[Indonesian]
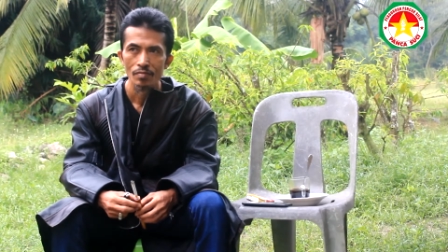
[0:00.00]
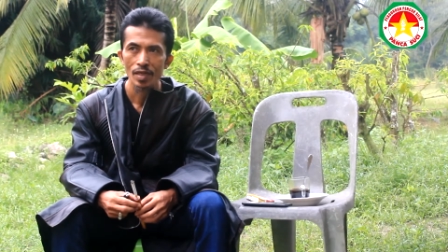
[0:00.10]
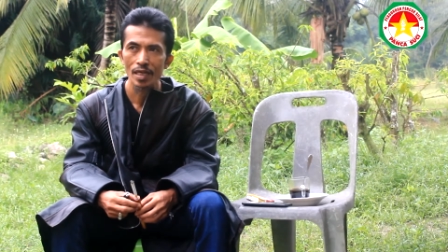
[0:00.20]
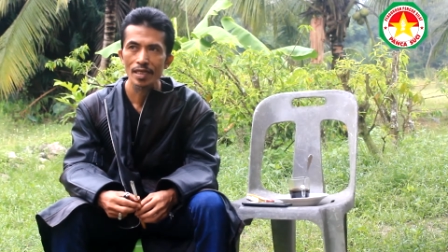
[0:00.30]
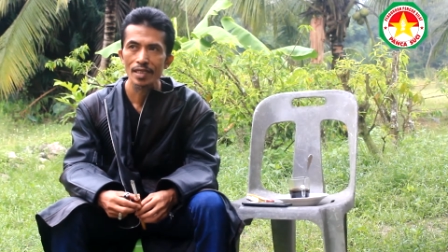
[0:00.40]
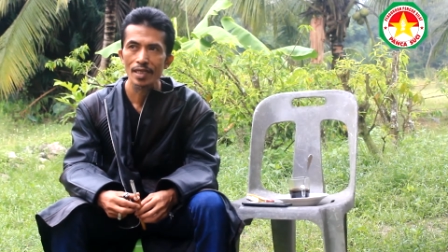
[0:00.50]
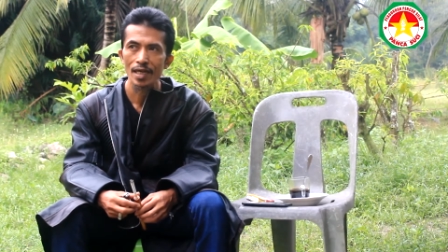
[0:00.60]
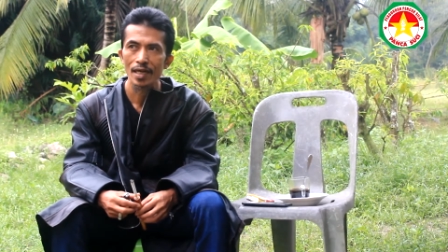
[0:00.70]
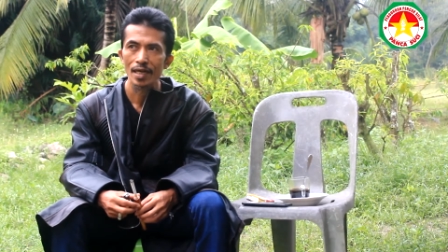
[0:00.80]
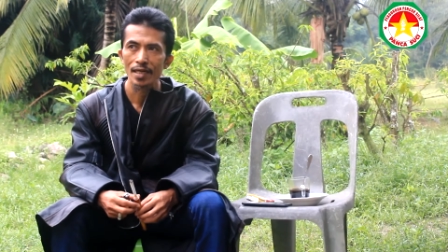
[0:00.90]
maka
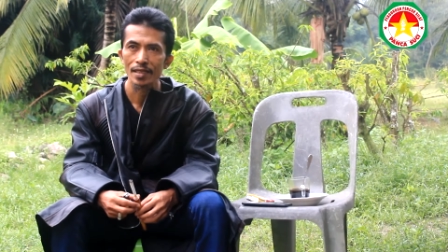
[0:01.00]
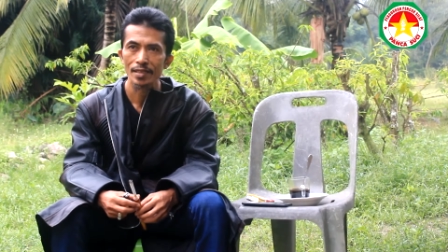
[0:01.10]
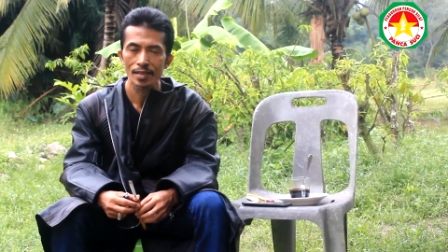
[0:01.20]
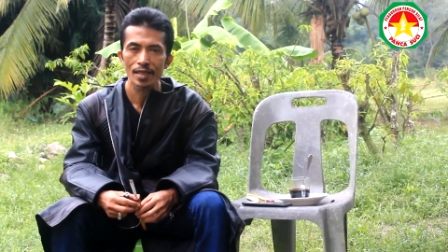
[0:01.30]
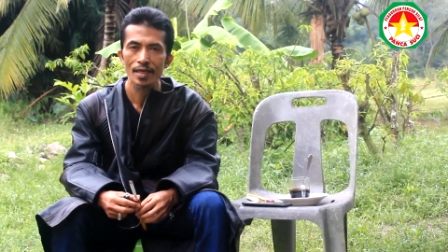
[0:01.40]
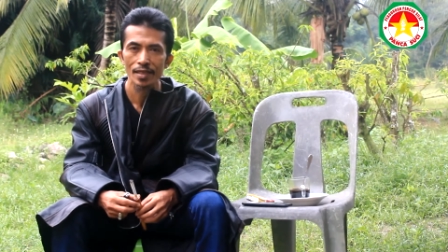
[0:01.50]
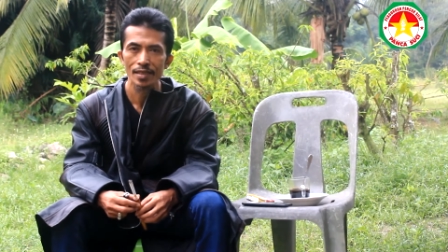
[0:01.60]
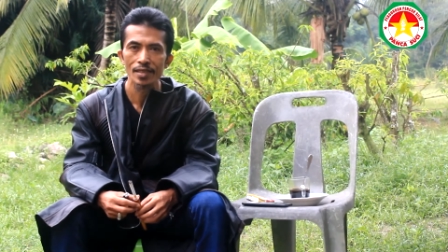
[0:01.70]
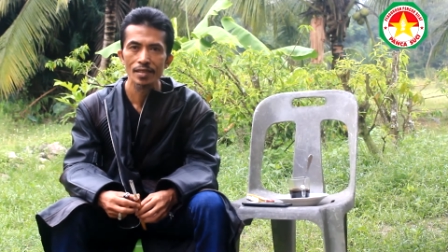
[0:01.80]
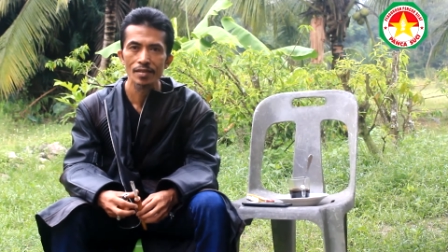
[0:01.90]
ketika kita
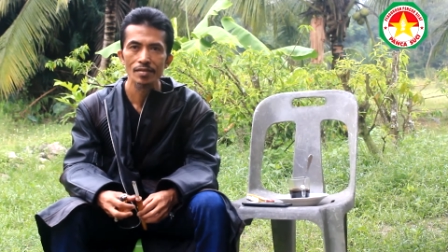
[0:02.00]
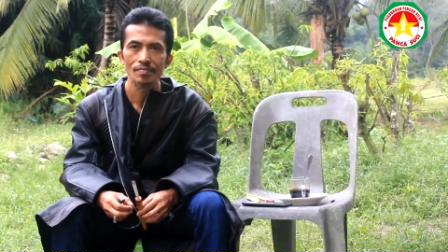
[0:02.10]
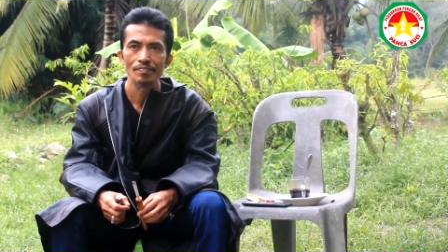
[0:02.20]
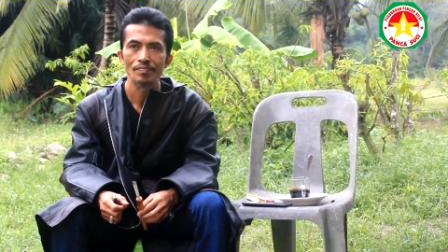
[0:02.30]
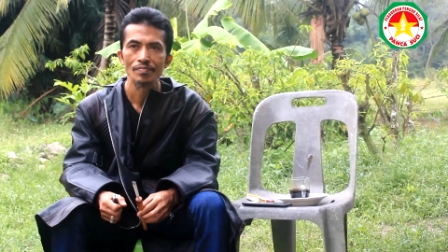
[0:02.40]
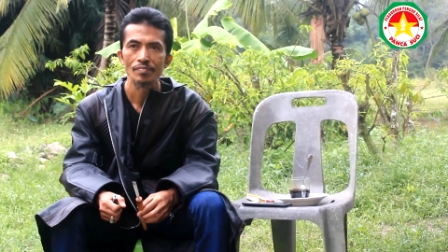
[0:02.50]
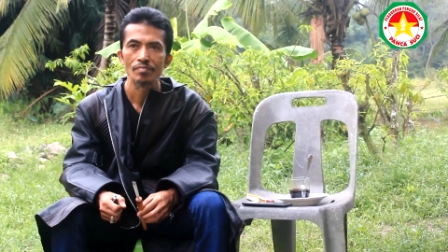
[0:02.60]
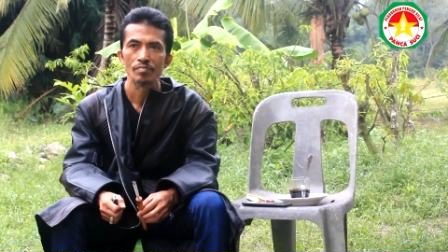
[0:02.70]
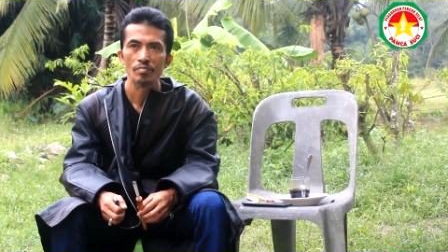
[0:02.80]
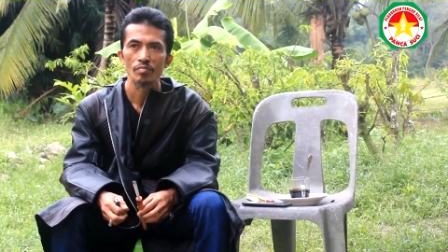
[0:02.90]
ingin
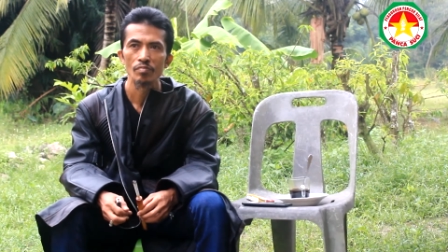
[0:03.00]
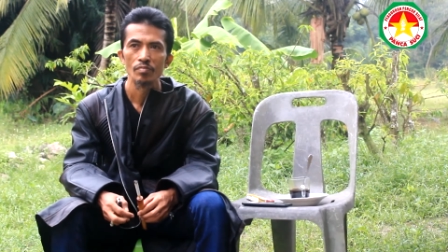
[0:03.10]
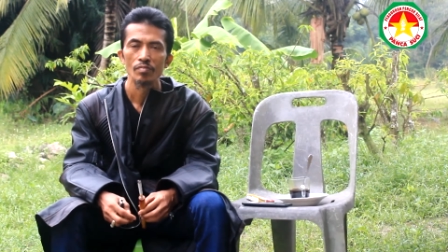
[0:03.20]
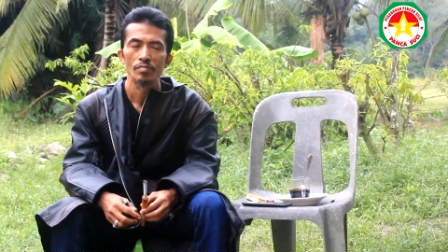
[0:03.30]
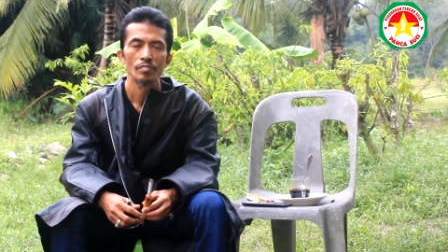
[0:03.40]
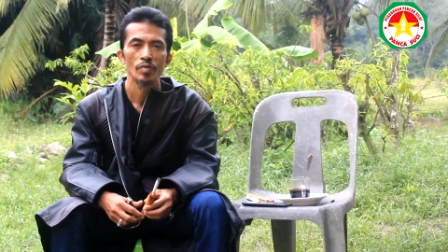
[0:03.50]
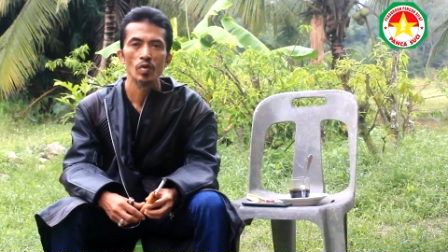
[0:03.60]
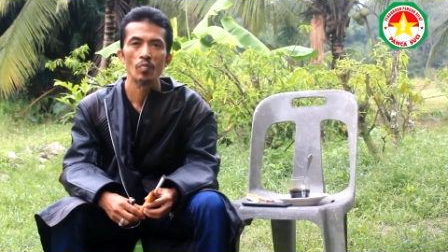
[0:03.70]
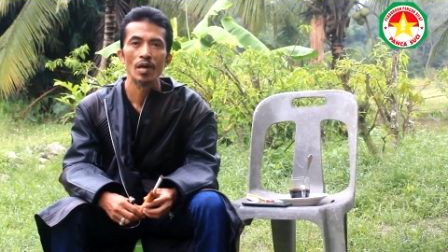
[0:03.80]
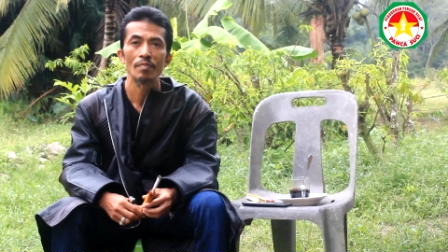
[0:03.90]

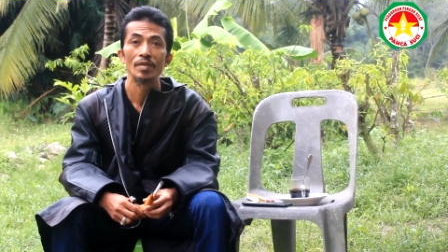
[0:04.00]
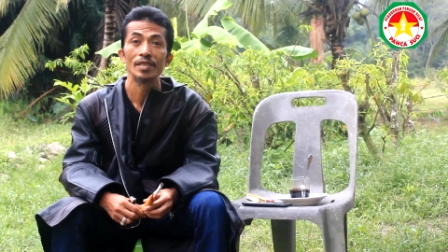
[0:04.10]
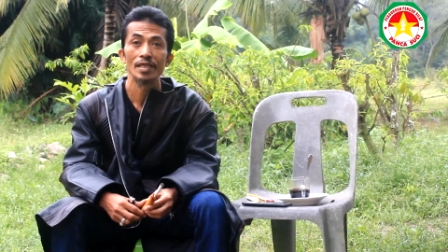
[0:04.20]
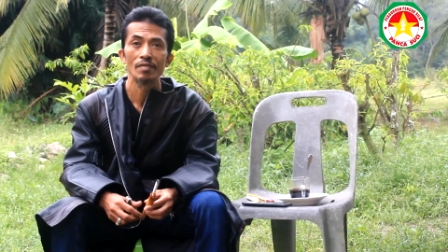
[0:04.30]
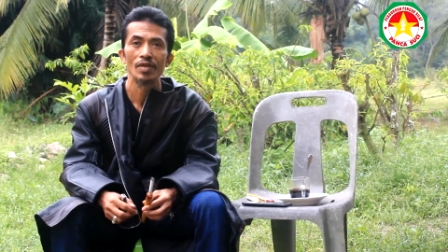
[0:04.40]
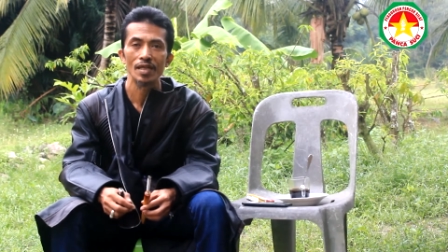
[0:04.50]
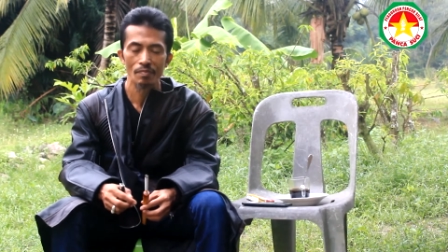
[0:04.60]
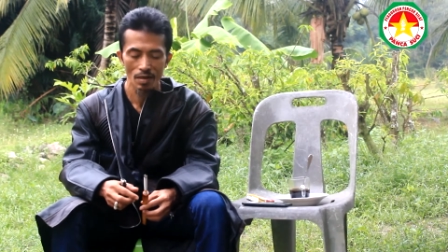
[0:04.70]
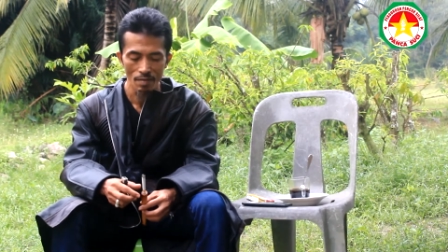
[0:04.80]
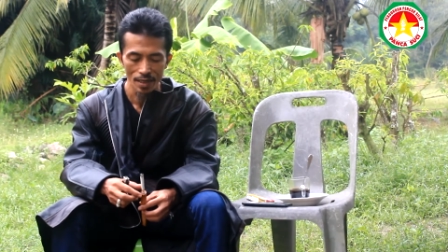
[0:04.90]
berubah menjadi
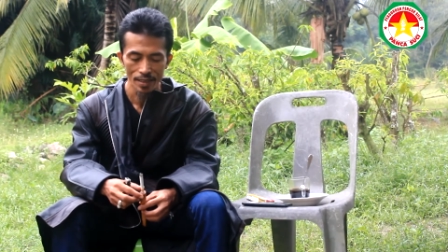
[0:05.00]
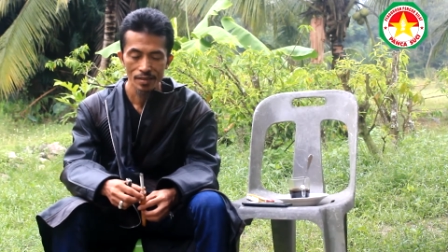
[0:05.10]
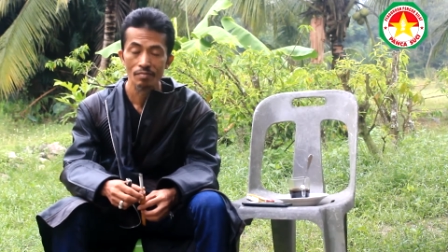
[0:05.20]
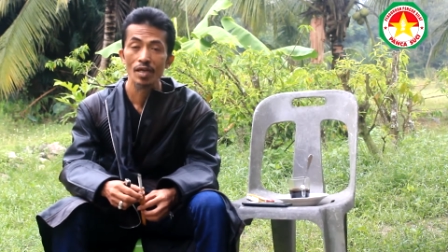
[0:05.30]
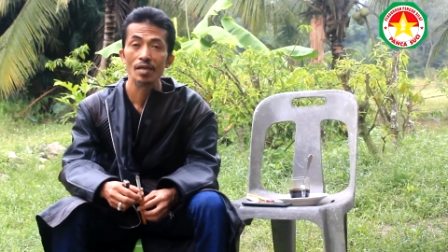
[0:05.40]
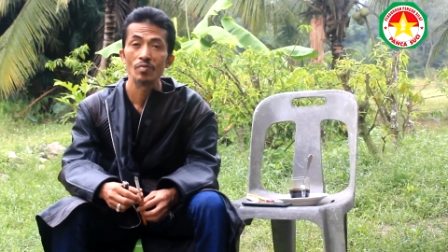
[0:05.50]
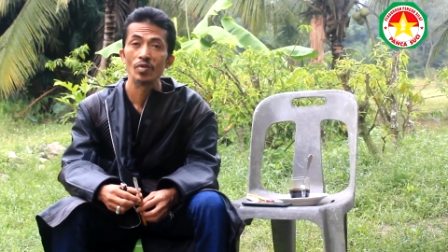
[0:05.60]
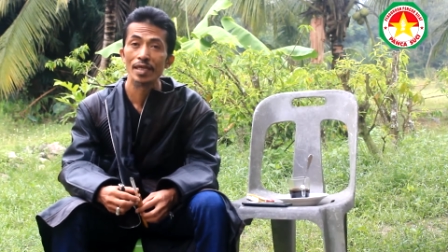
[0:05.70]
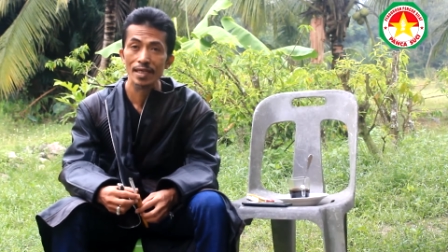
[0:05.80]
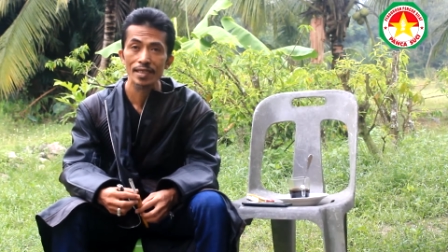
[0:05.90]
bertambah baik, maka
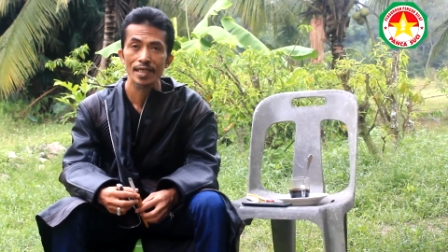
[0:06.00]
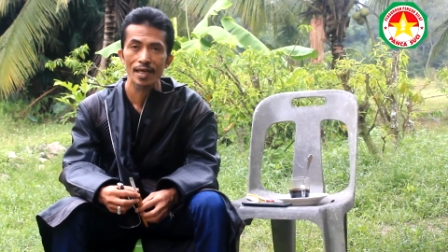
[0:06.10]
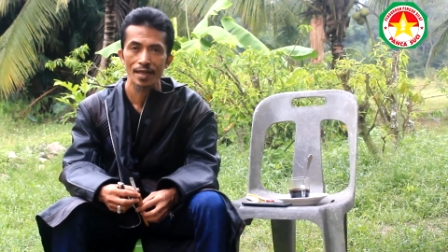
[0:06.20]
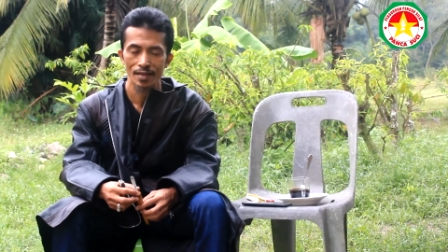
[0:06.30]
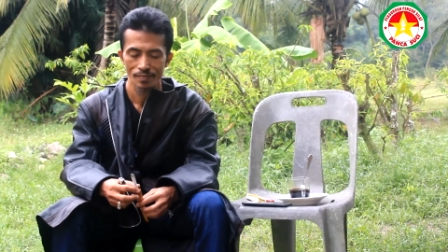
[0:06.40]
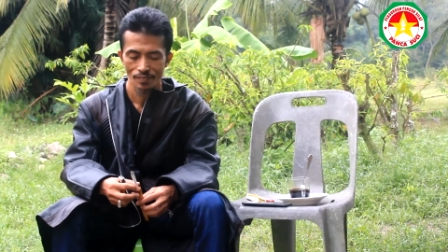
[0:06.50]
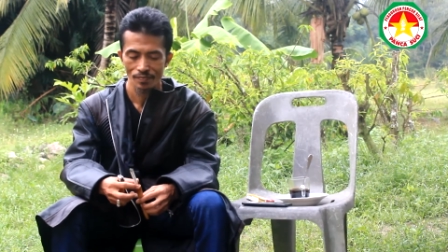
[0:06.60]
mulailah sekarang.